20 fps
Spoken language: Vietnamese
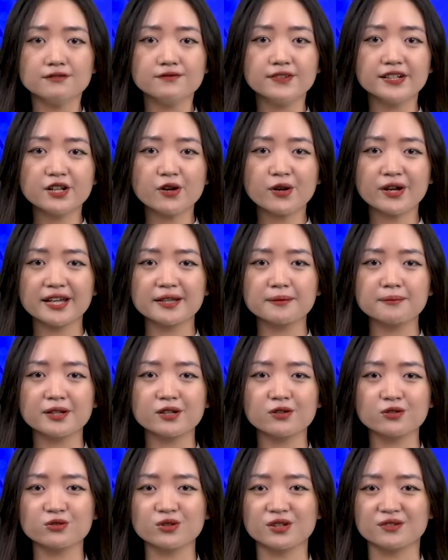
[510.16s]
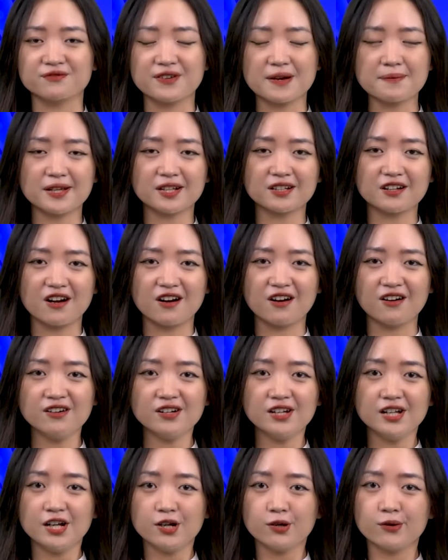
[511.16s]
Với đội hình mà đội tuyển Pháp đang có,
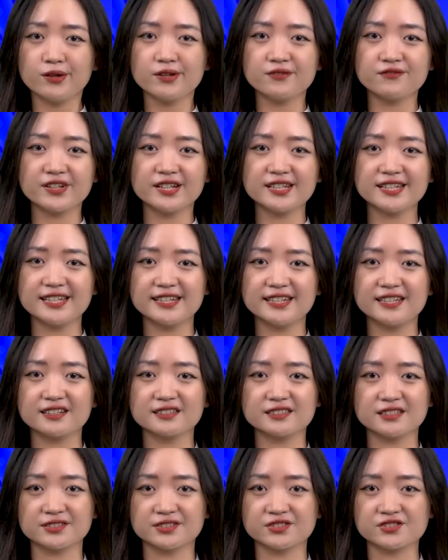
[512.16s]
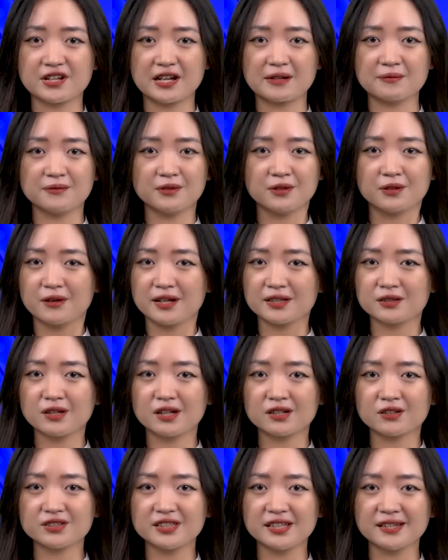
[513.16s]
huấn luyện viên Didier Deschamps hoàn
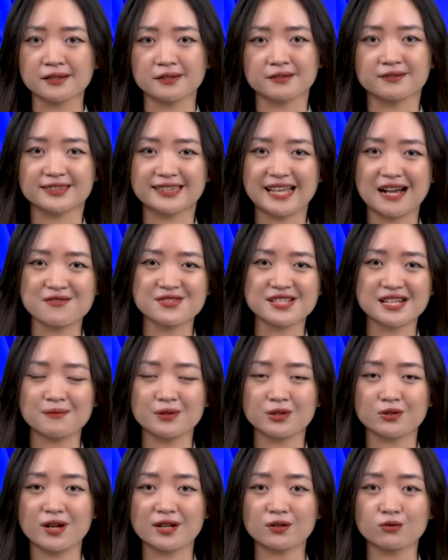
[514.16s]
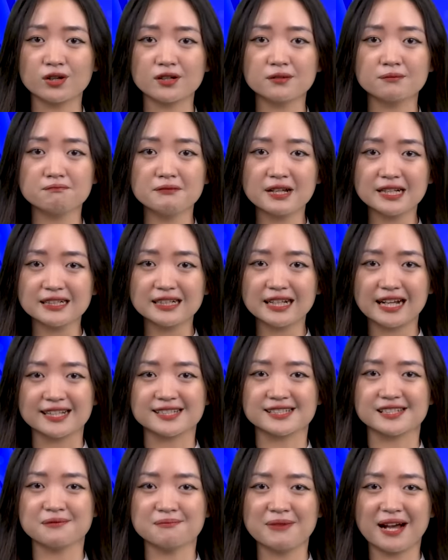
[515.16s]
toàn có thể tạo ra một đoàn quân bất khả
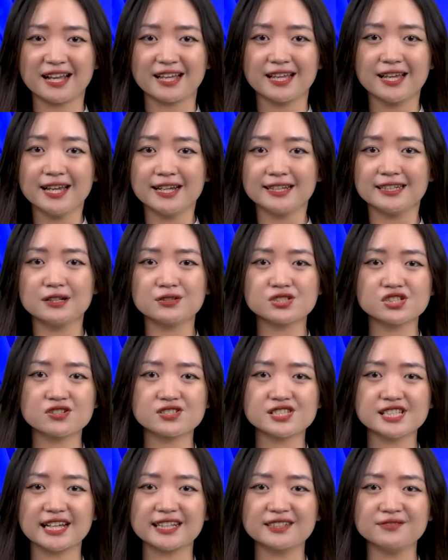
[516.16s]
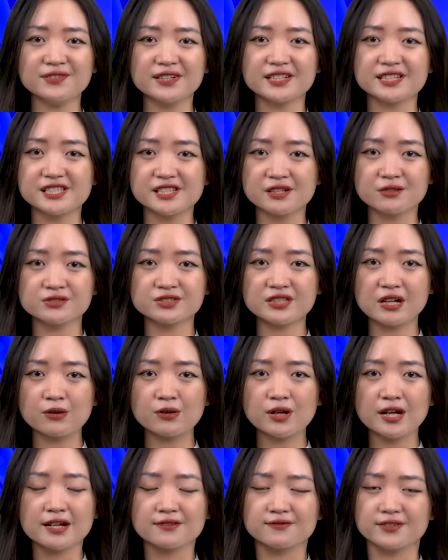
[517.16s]
chiến bại nếu so sánh về chiều sâu
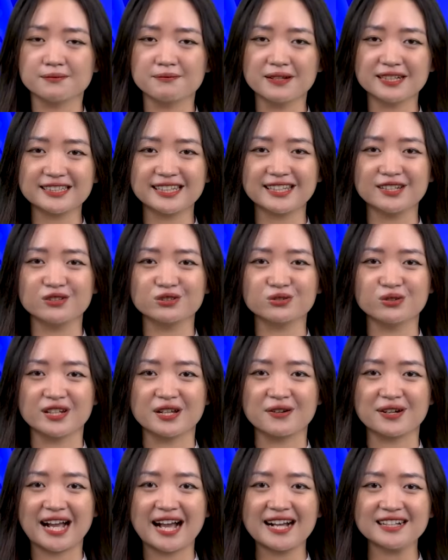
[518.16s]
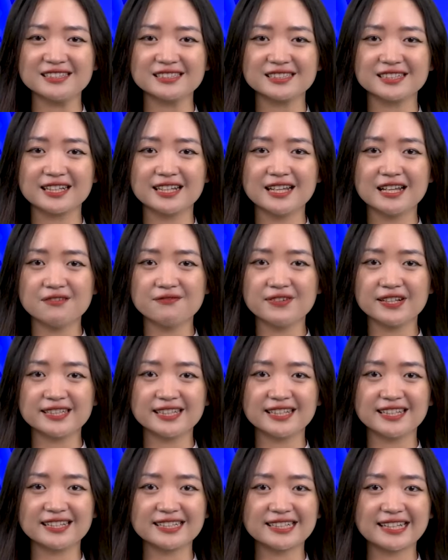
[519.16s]
với bất kỳ đội tuyển nào khác. Vậy thì